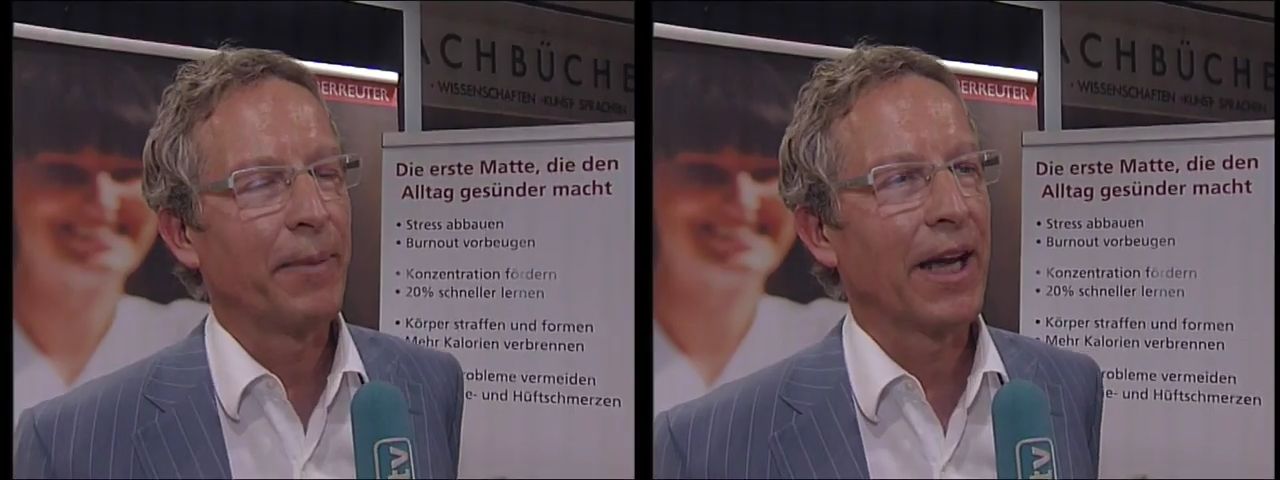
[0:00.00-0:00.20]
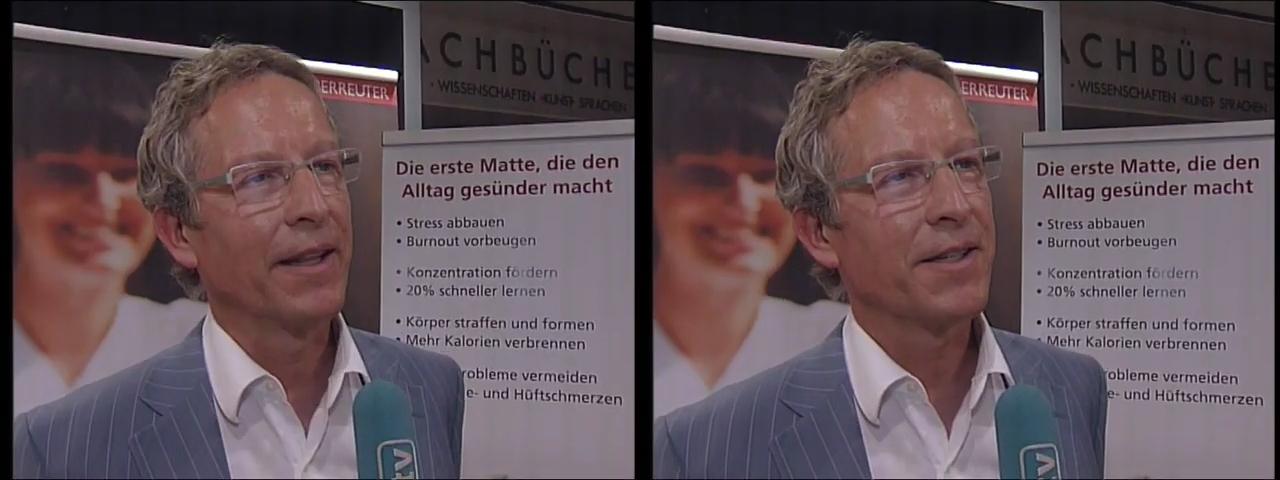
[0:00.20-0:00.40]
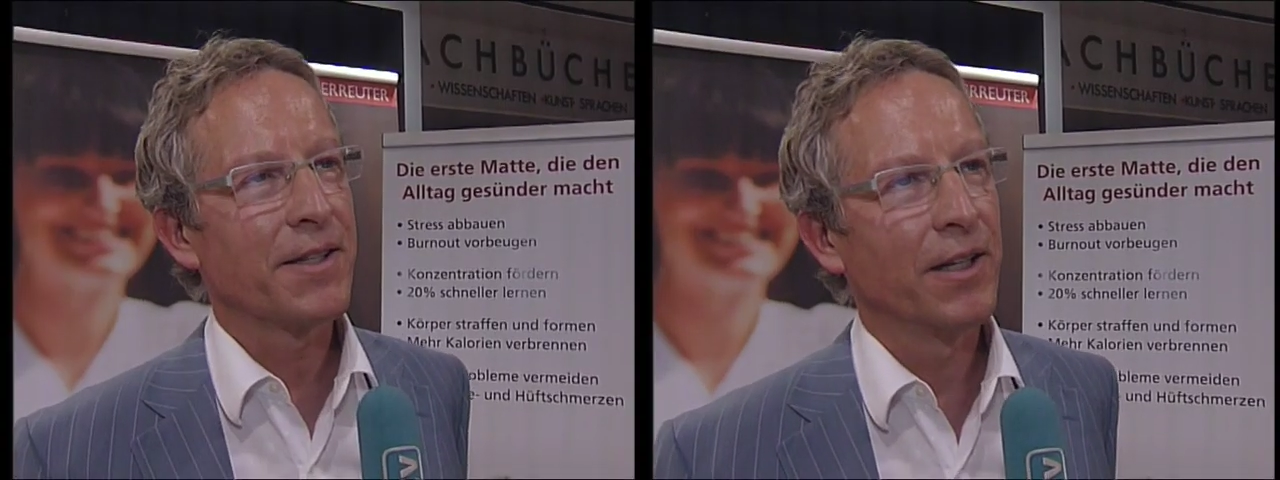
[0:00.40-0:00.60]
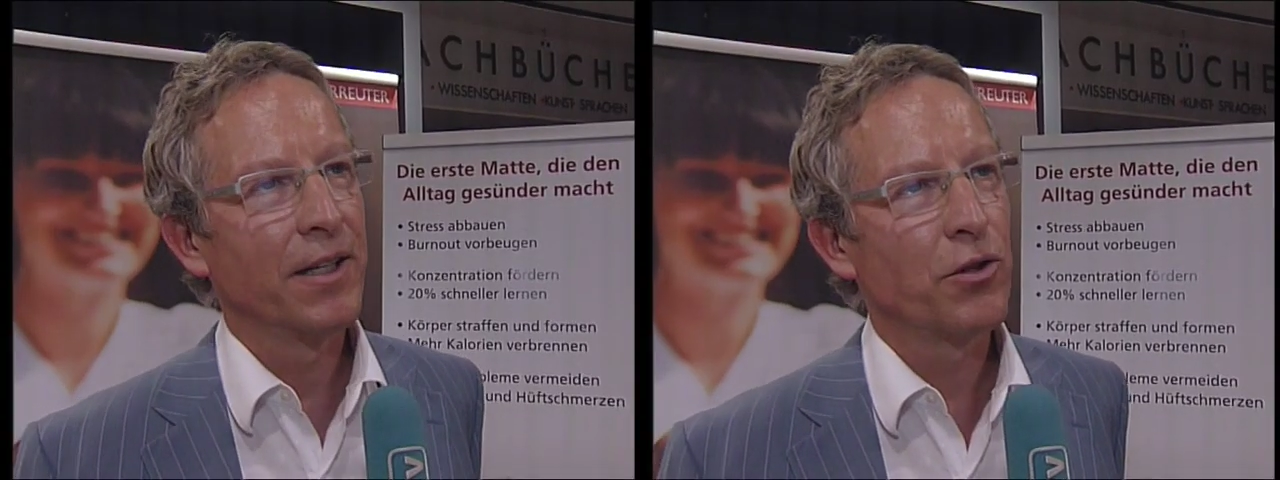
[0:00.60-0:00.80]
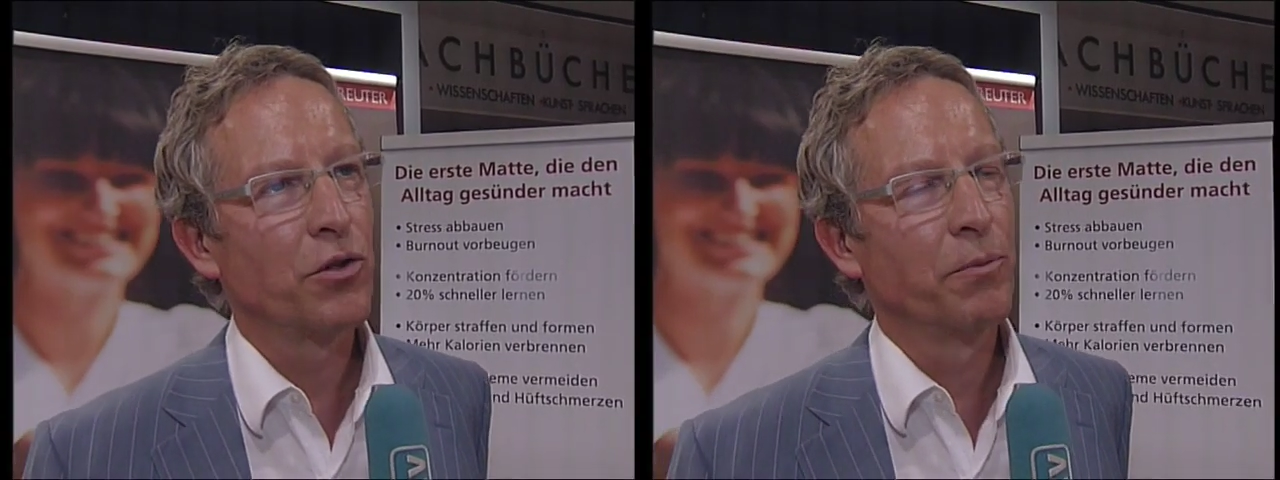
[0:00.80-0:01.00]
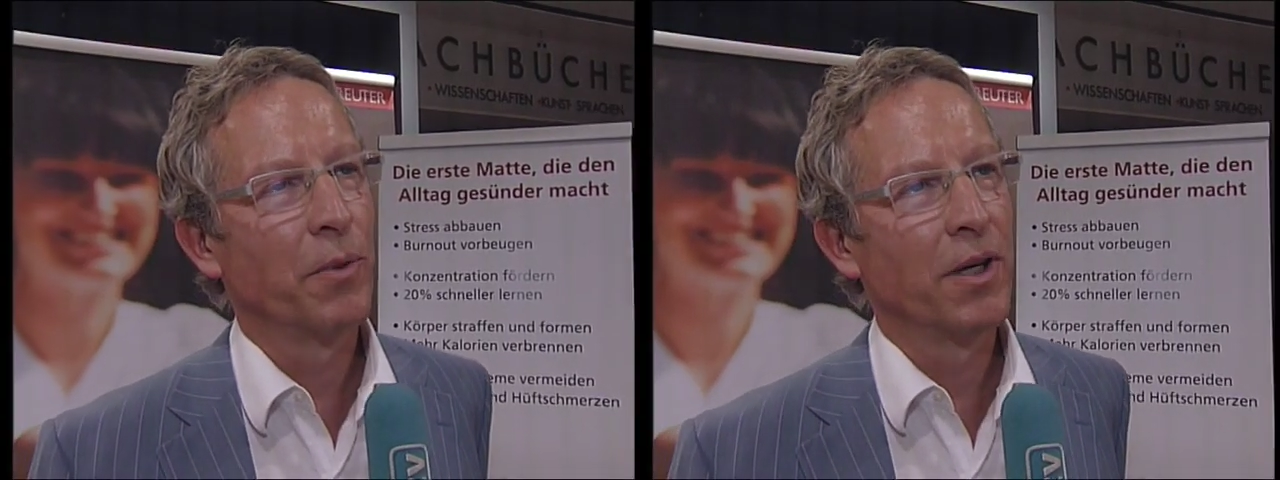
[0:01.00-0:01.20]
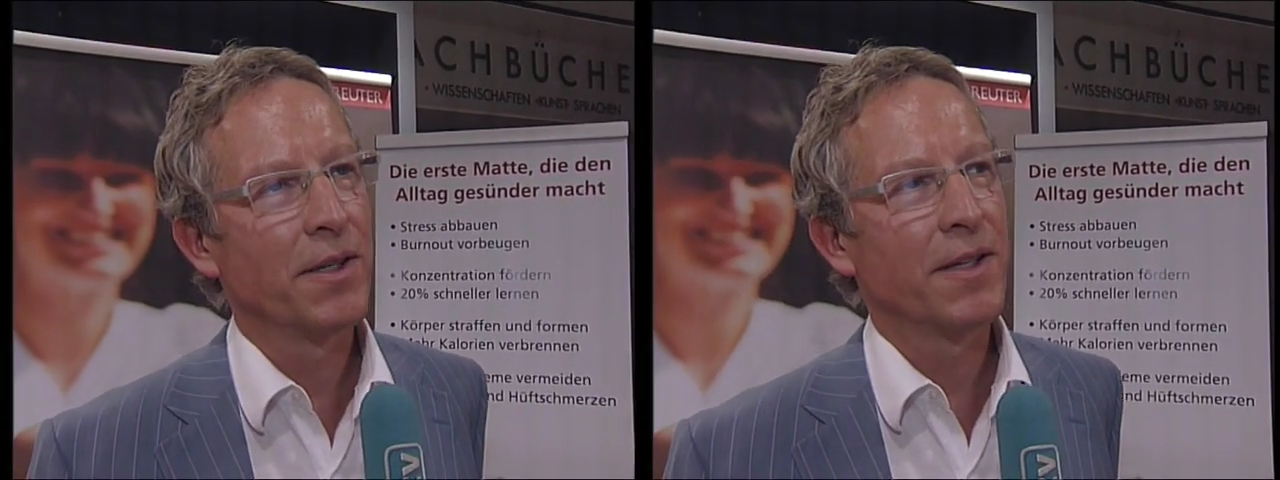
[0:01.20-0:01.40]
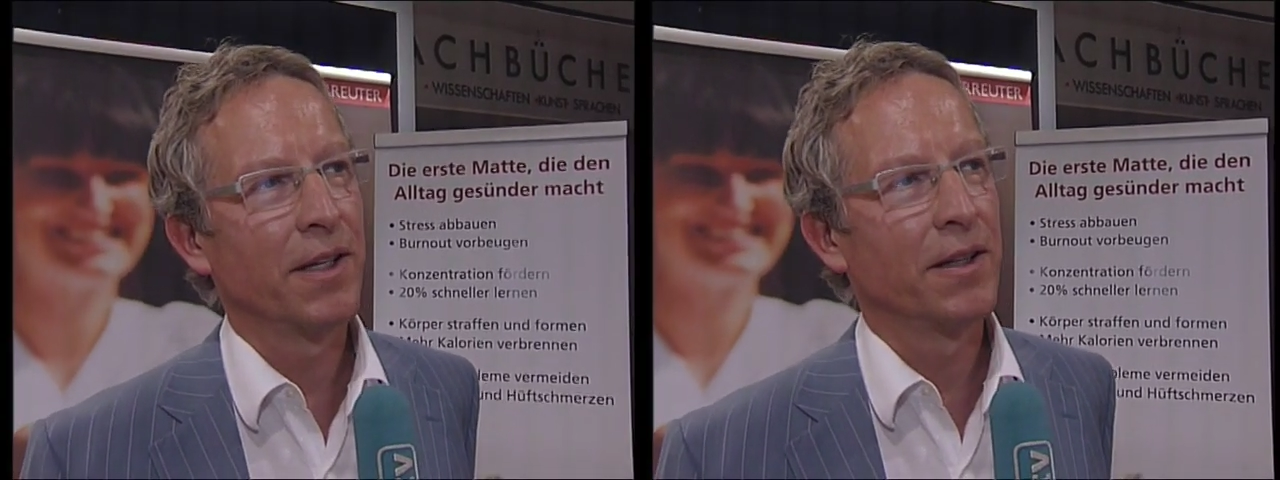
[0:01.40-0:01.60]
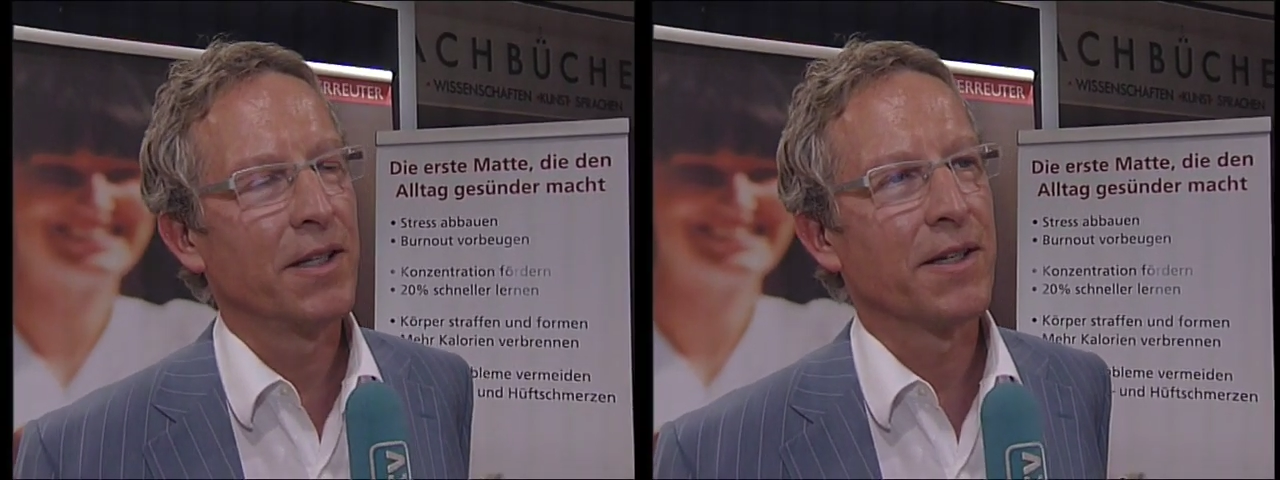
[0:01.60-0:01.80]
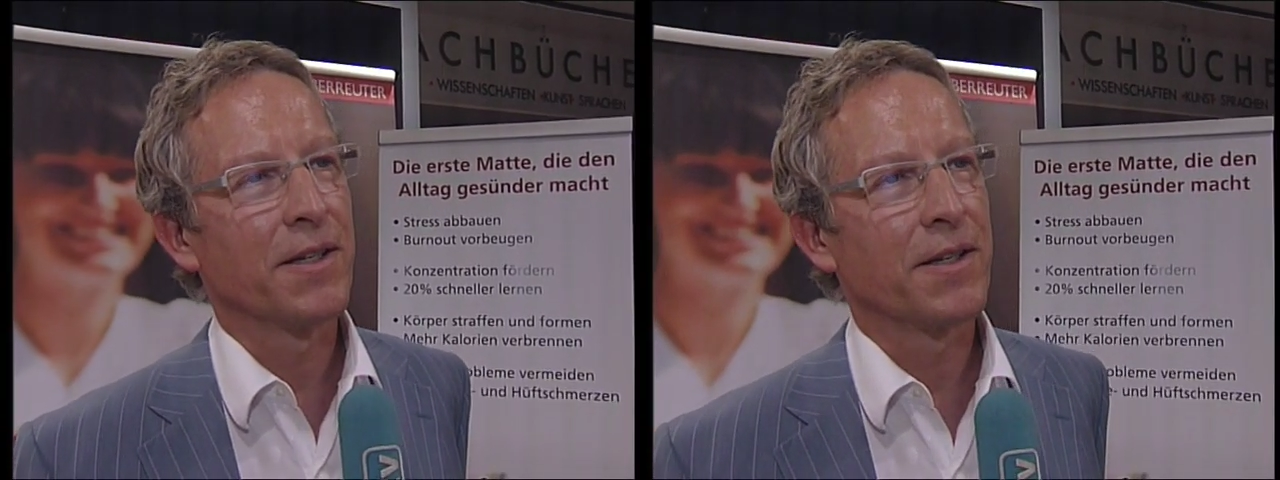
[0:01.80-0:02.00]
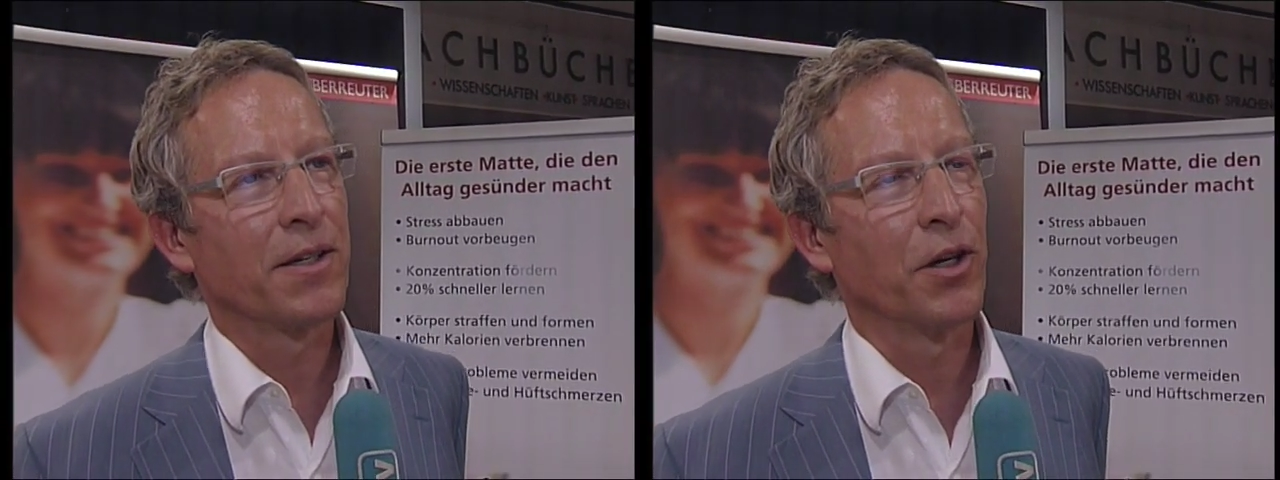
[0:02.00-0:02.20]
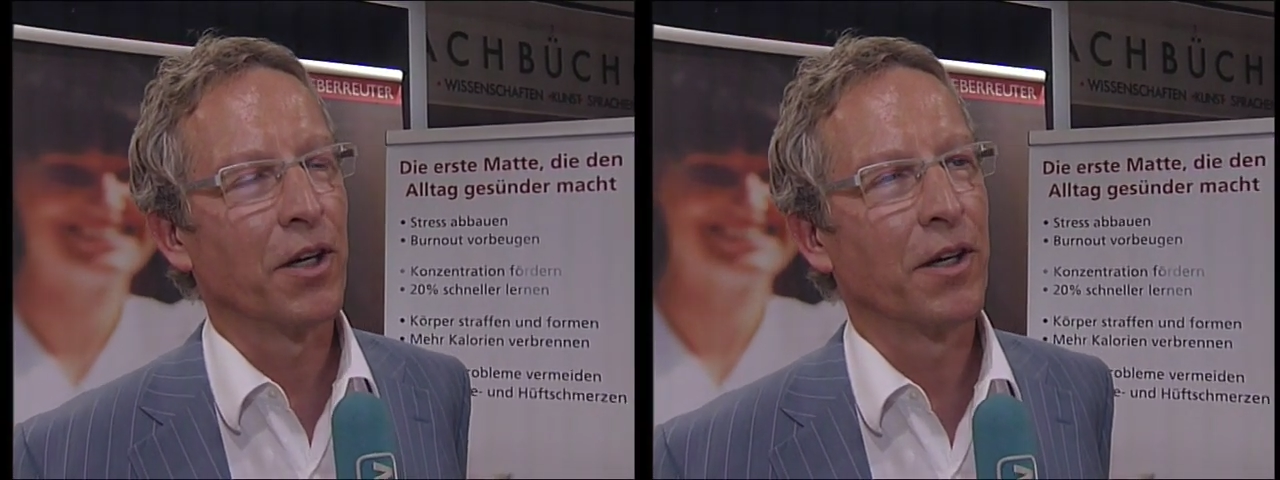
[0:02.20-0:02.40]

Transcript: bekanntesten Irrtümer sind dieses äh,